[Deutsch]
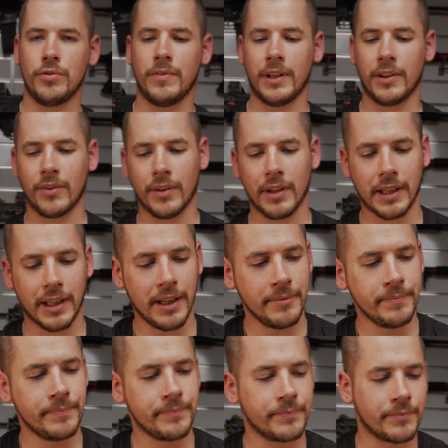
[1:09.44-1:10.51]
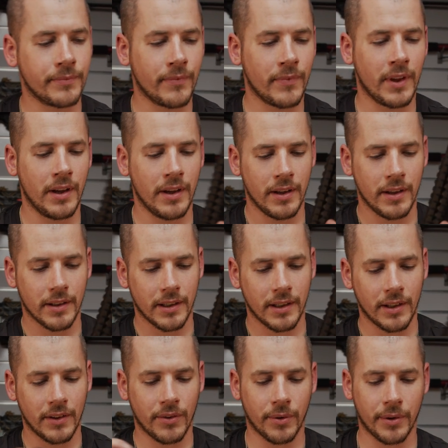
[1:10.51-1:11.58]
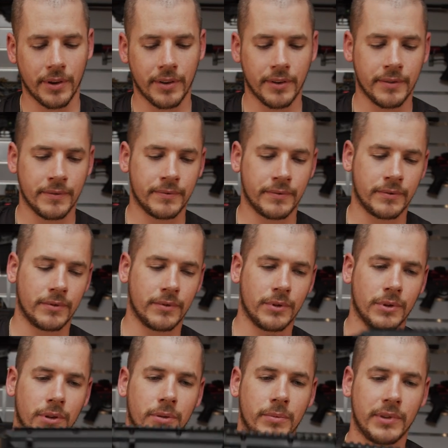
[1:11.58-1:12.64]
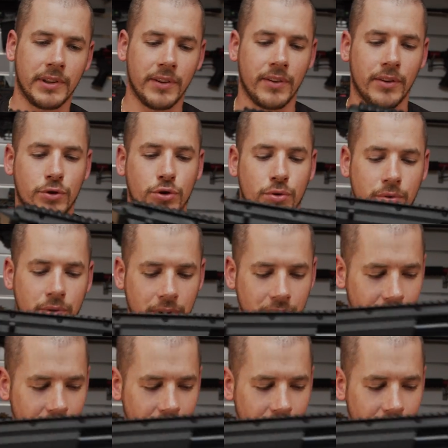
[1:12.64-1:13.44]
unschwer zu erkennen, geht es heute um dieses schöne